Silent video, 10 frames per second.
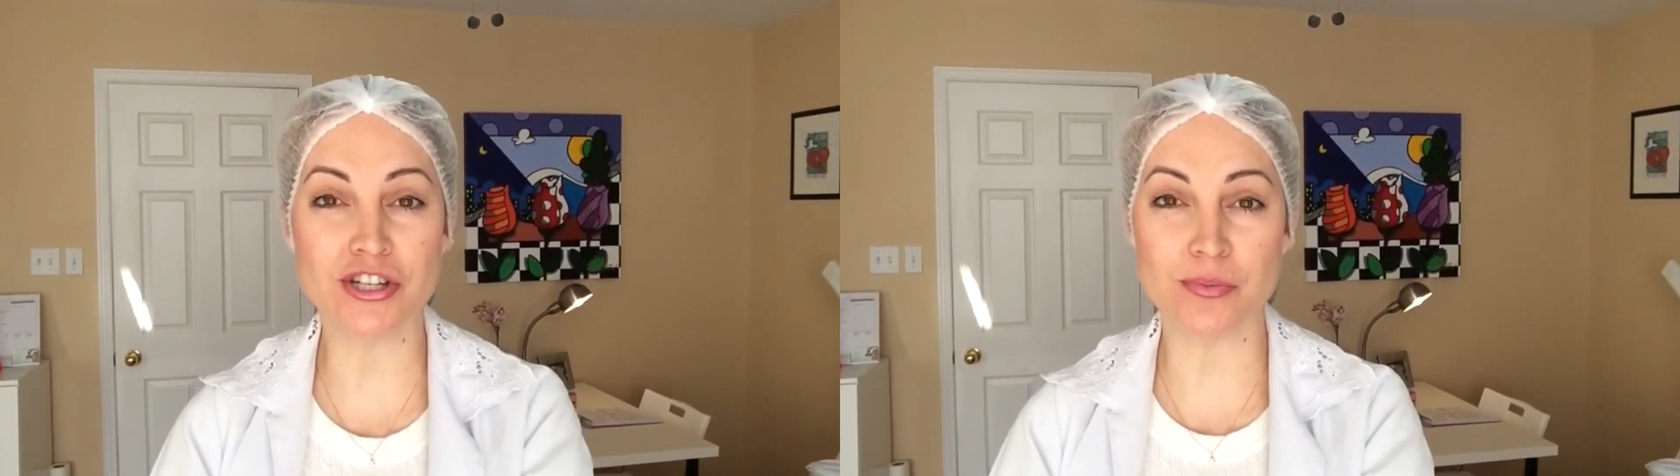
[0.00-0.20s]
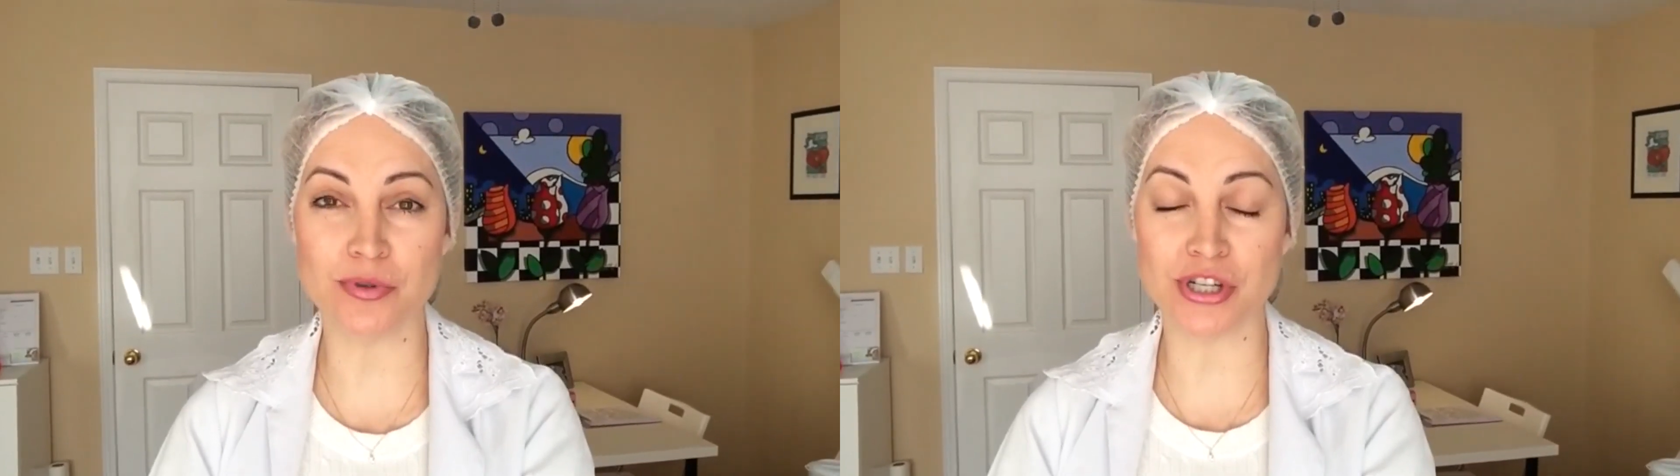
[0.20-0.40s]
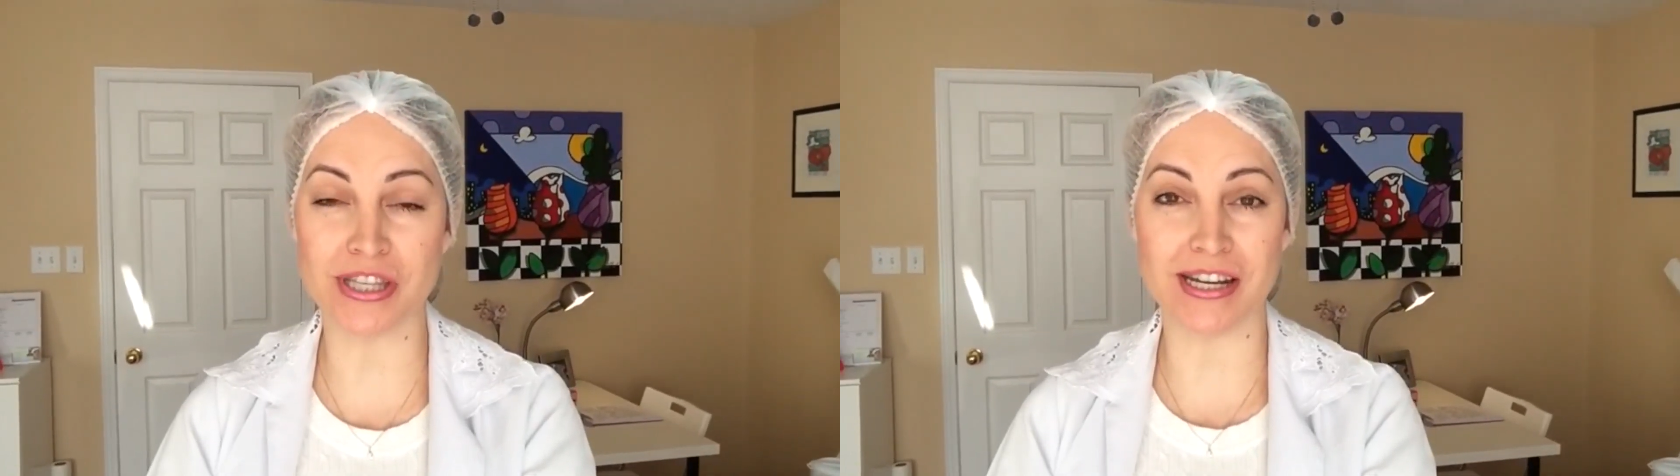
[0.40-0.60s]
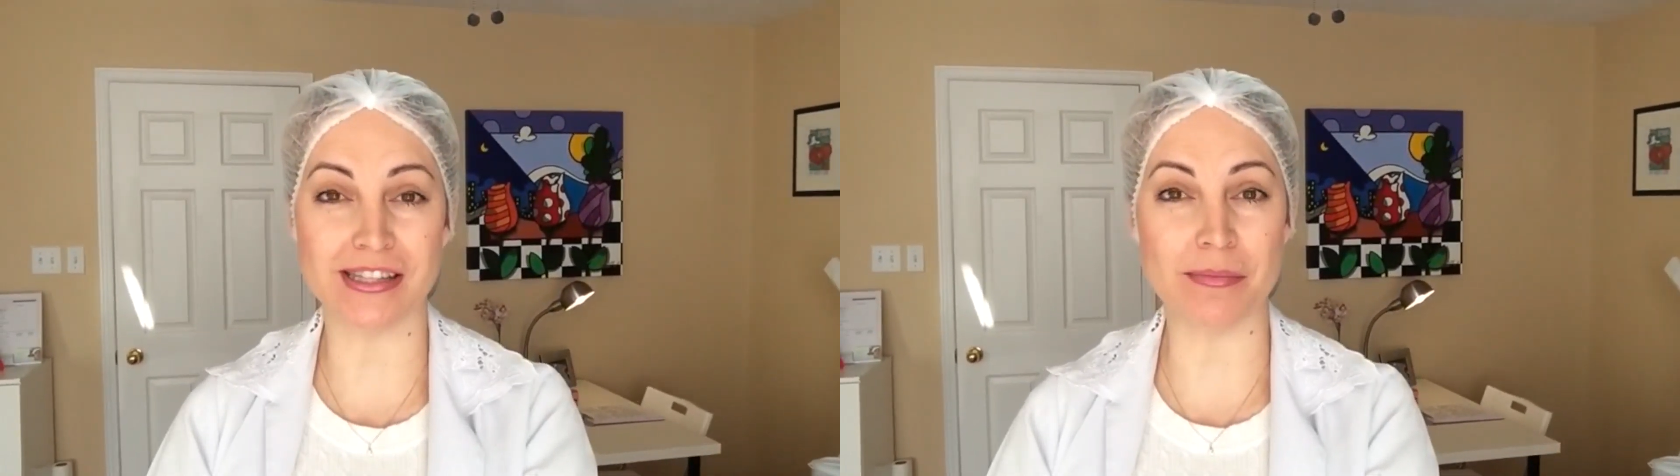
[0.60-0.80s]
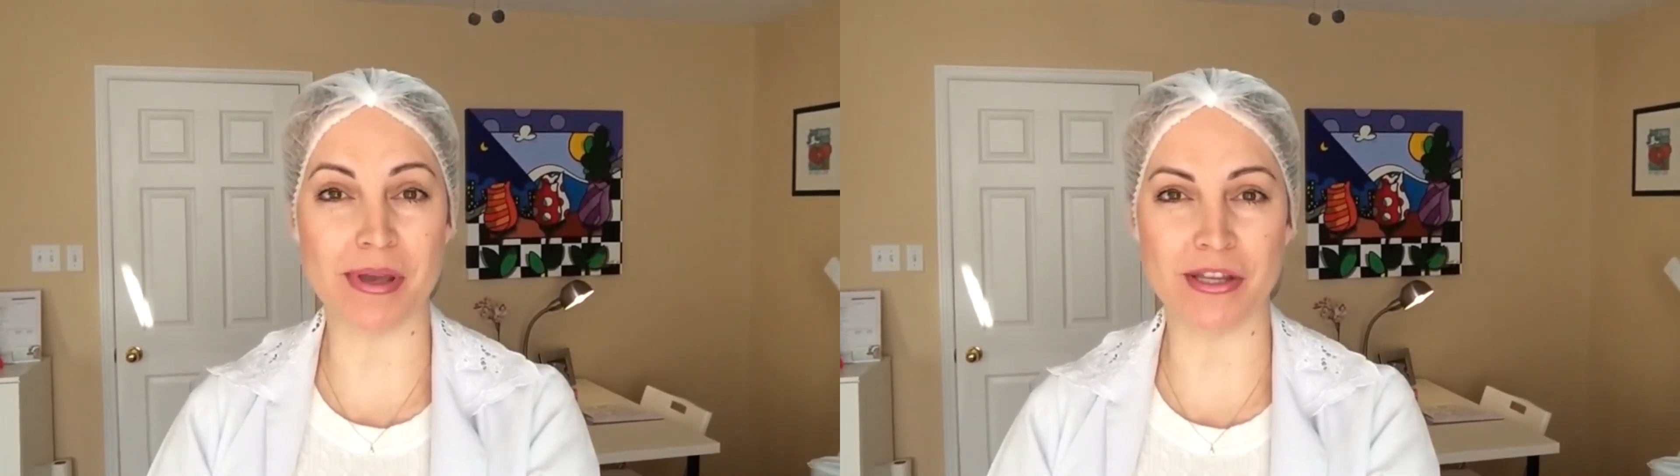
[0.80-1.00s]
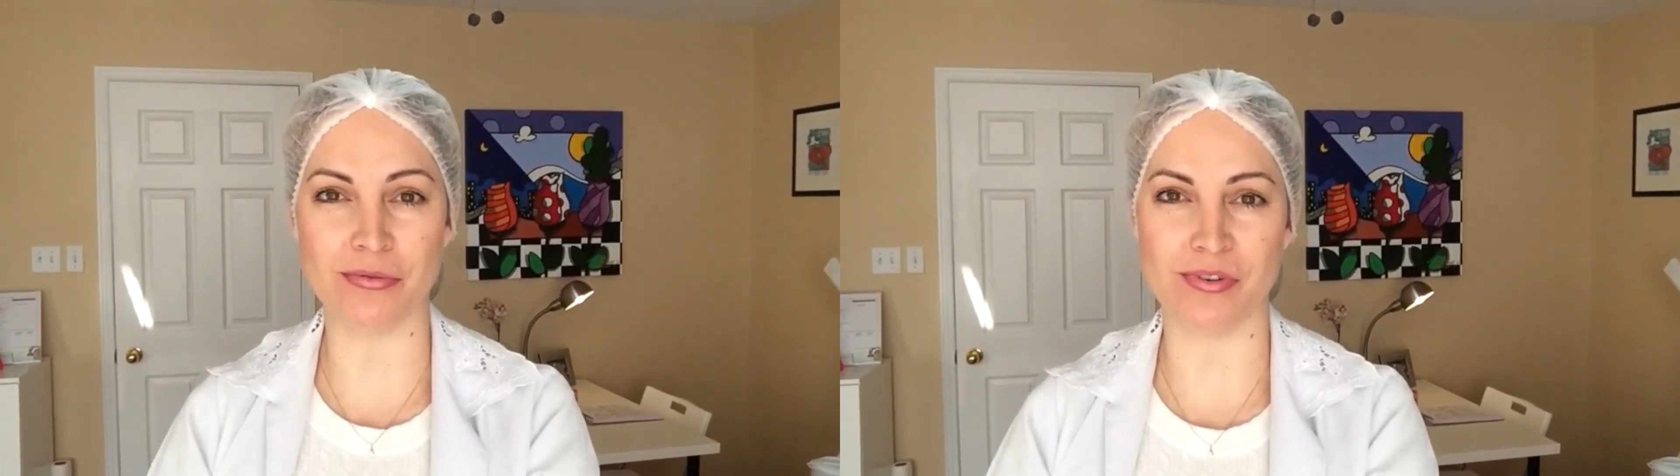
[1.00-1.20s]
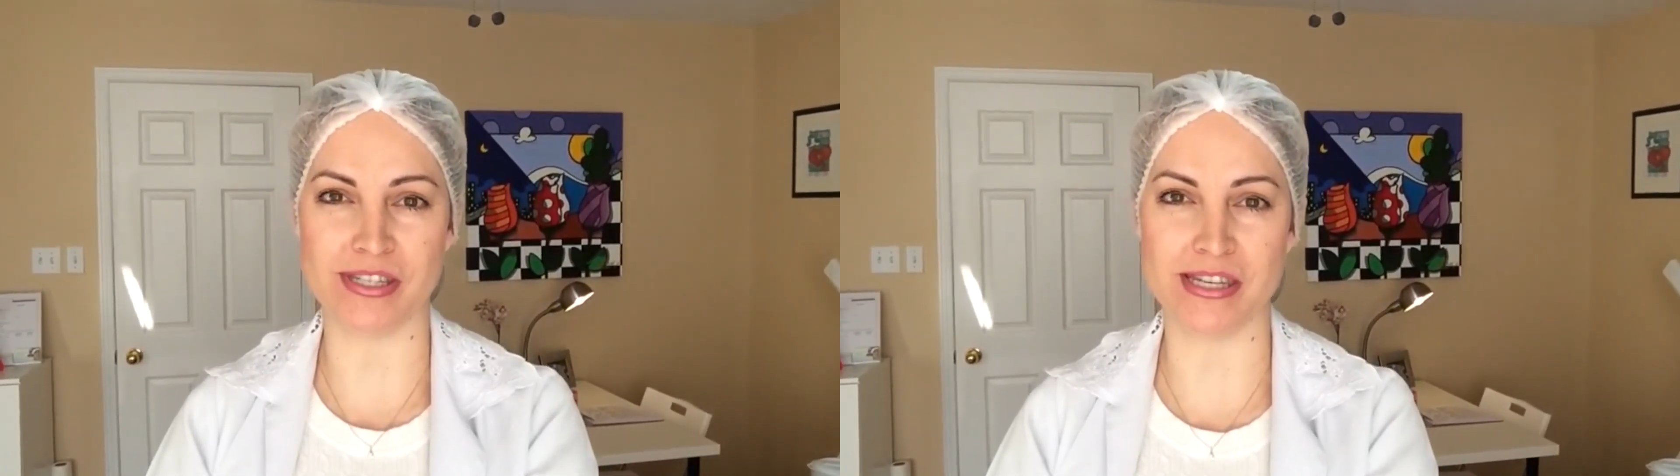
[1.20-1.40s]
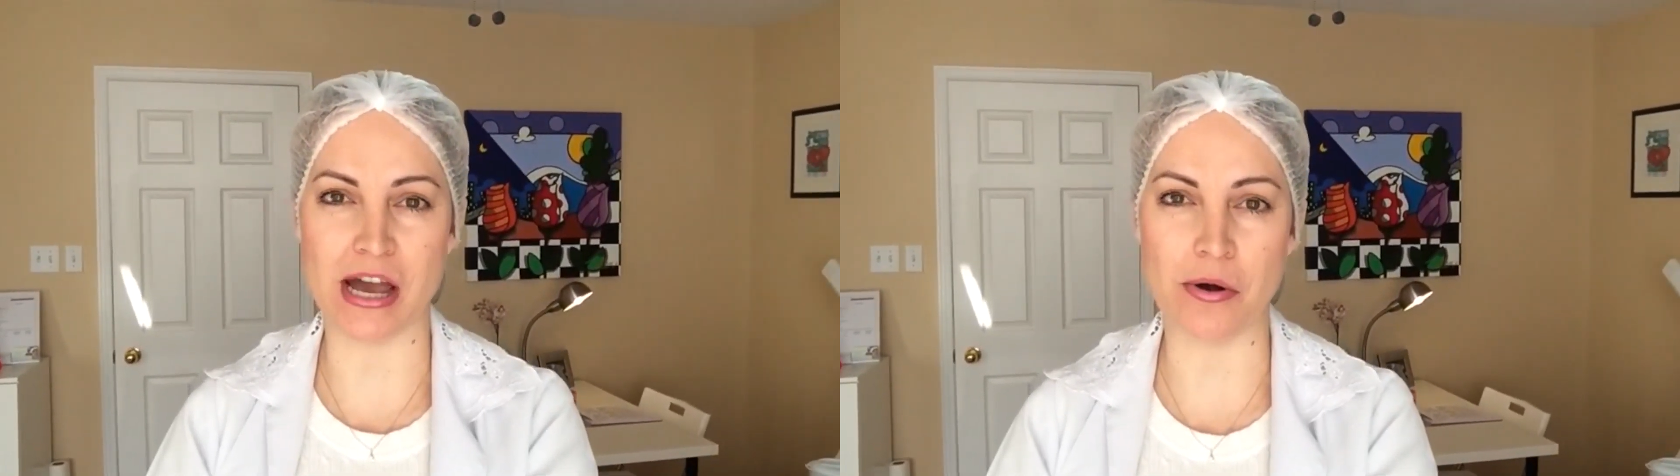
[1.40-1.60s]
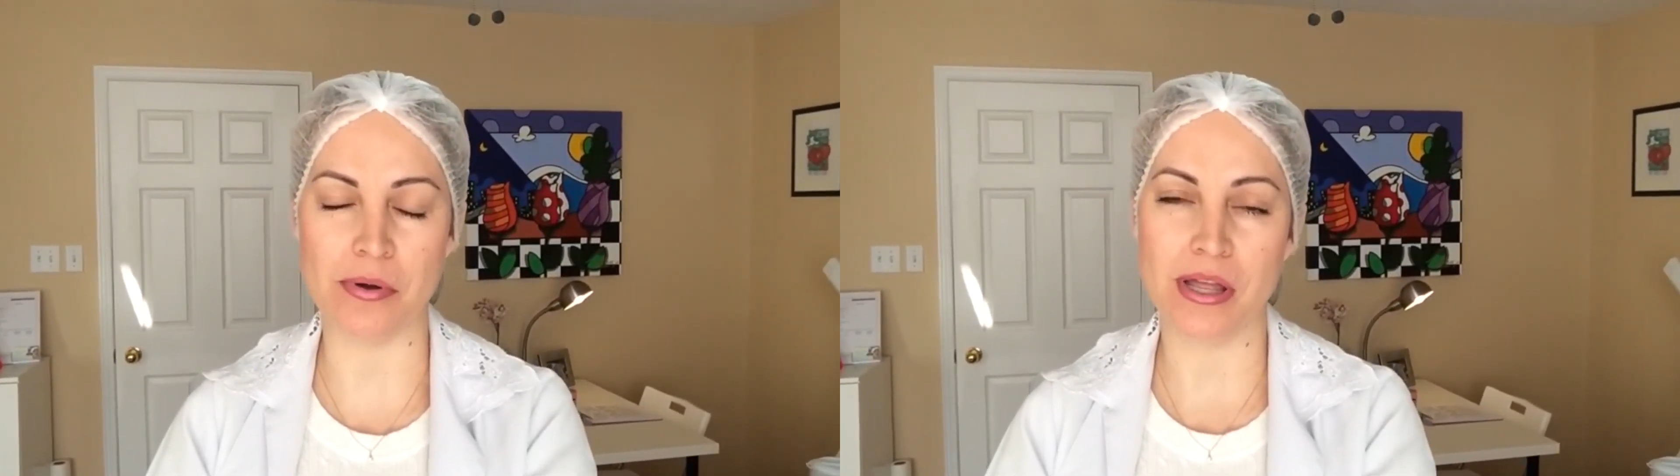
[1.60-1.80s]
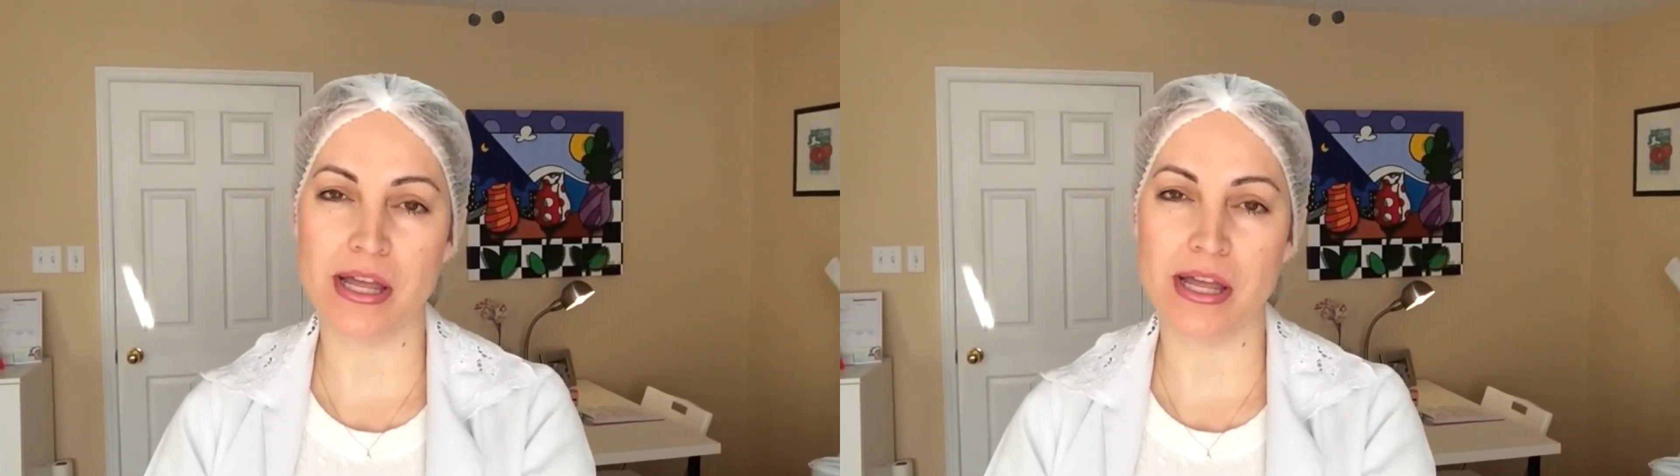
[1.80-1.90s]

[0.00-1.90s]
tipo de tratamento facial.